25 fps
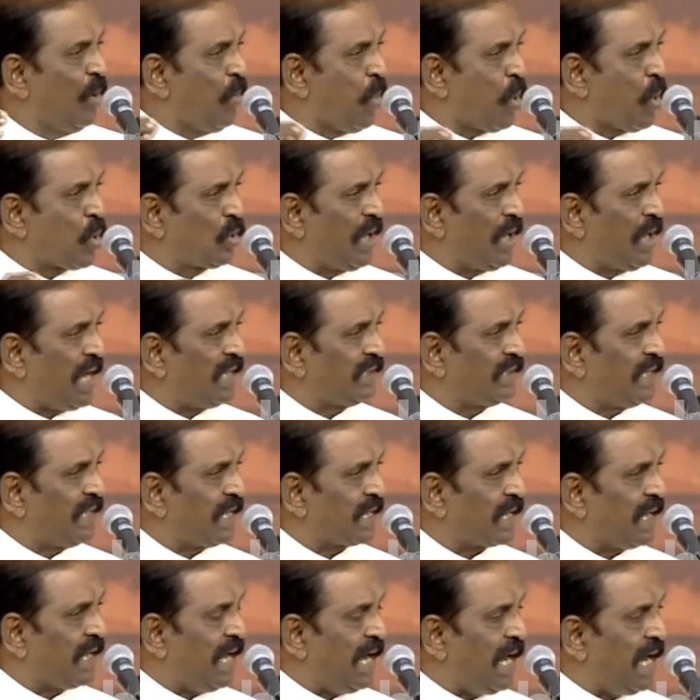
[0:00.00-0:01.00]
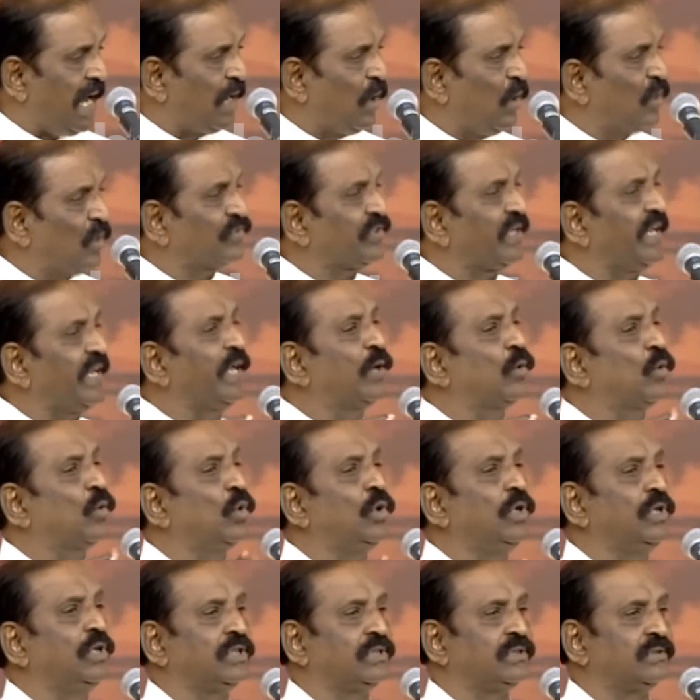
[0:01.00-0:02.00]
பொருளாதார ஆலோசனை
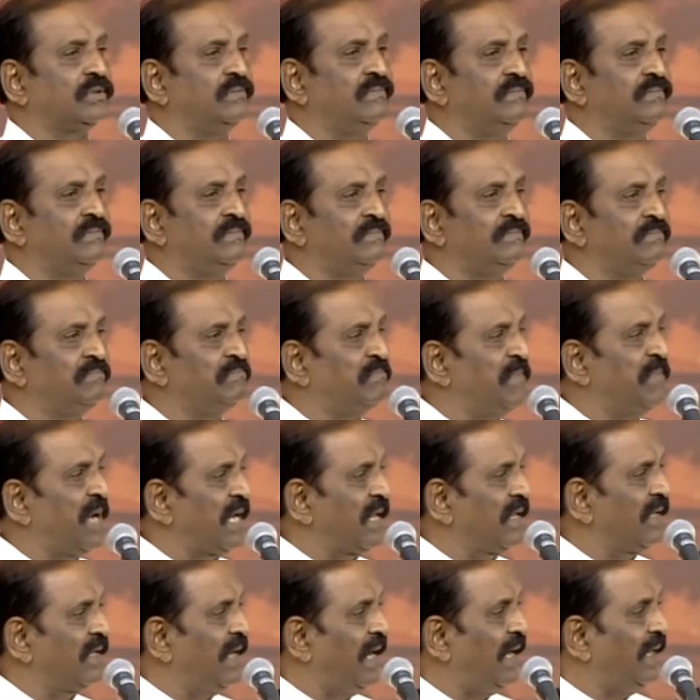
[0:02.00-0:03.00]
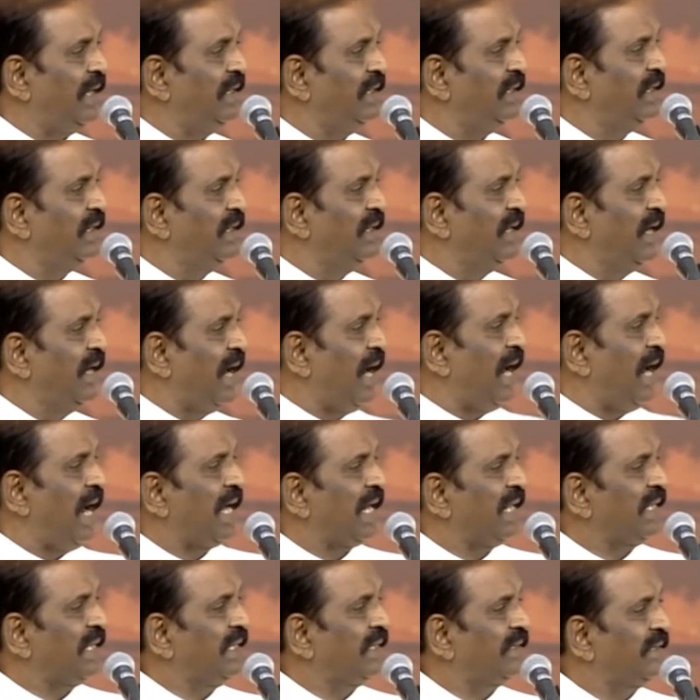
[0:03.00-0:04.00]
குழு மறுநாள்
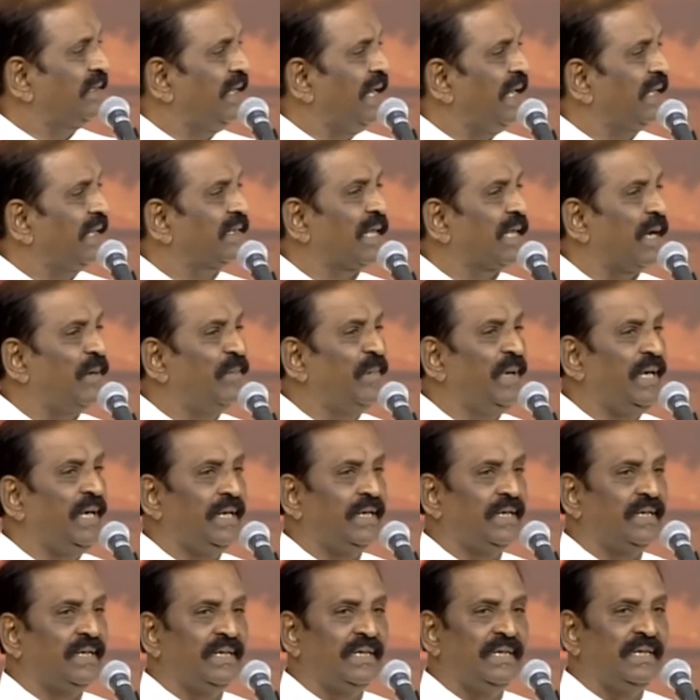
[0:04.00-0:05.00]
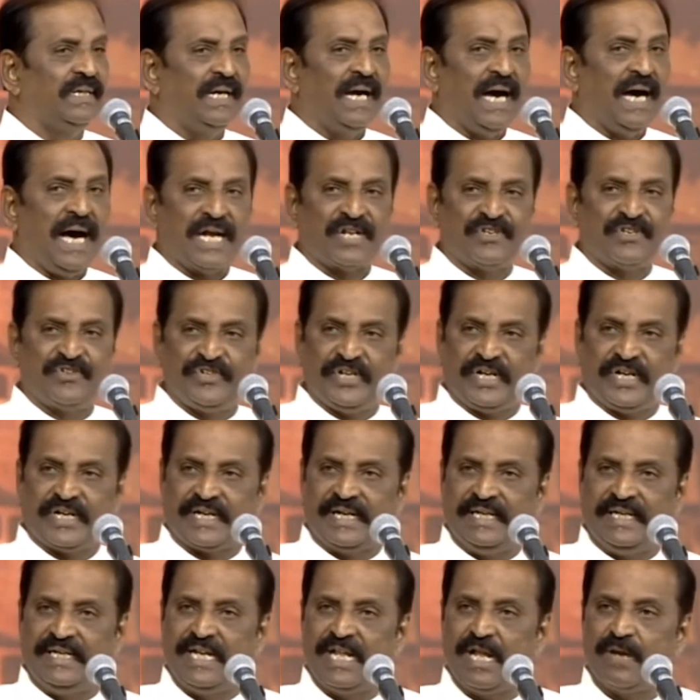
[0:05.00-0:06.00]
ஆலயத்திலே தமிழ்
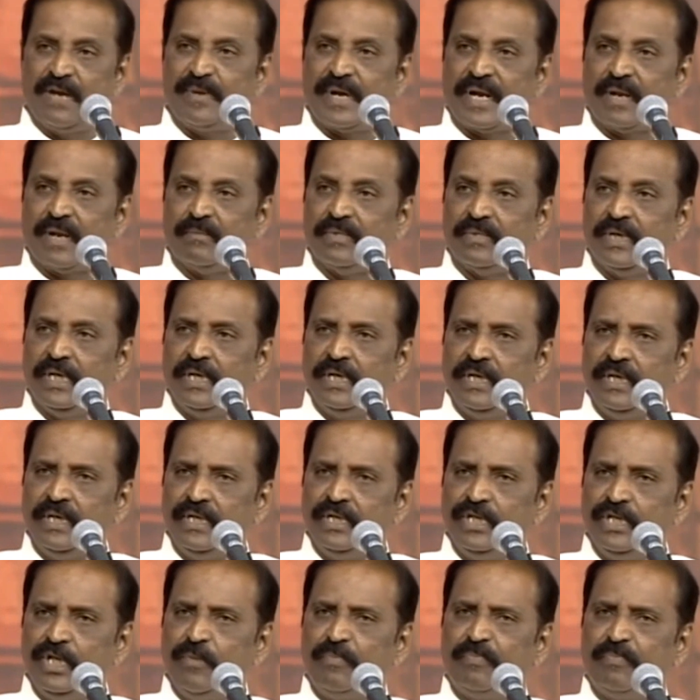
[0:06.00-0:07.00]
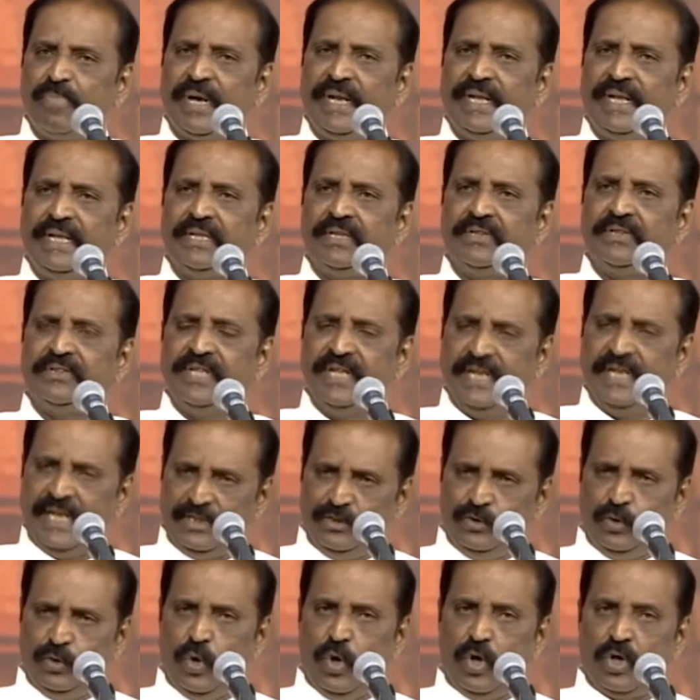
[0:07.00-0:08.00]
அர்ச்சகர்கள் நியமனம் இப்படி
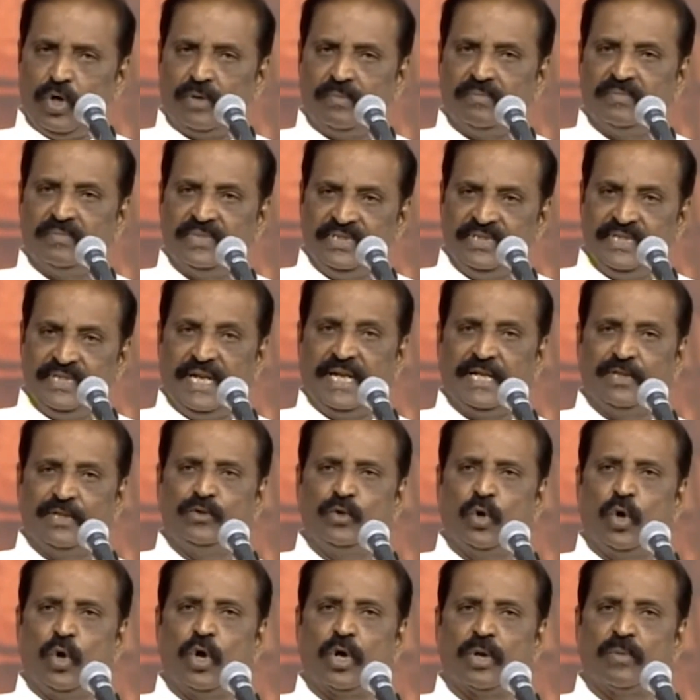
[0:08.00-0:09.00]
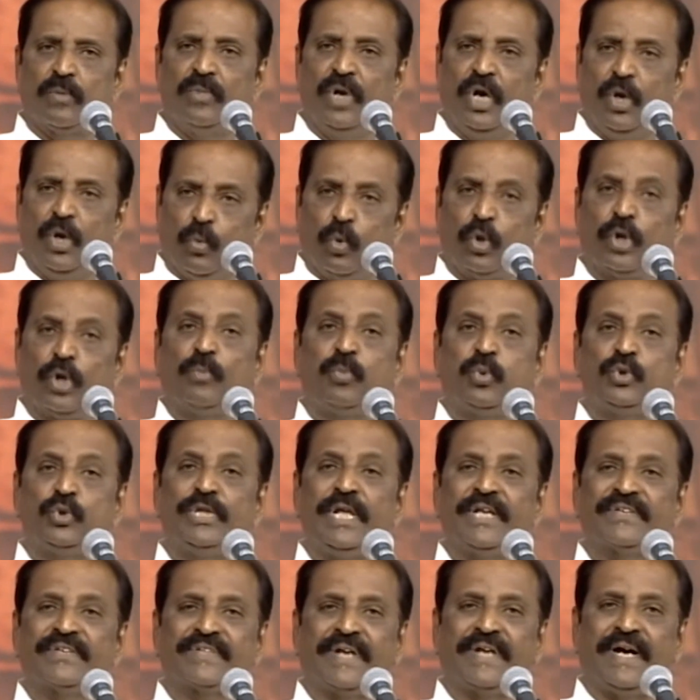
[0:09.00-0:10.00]
தினந்தோறும் தினந்தோறும் ஒரு
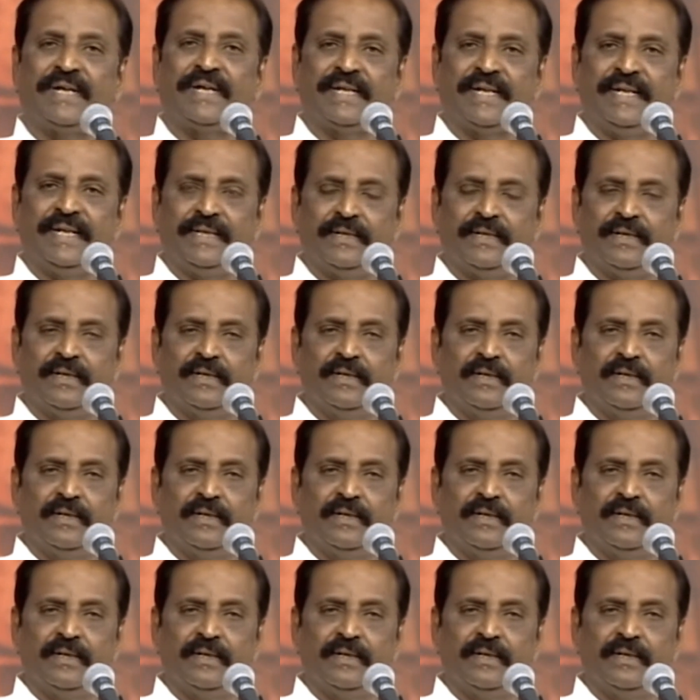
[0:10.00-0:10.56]
புதிய சாதனை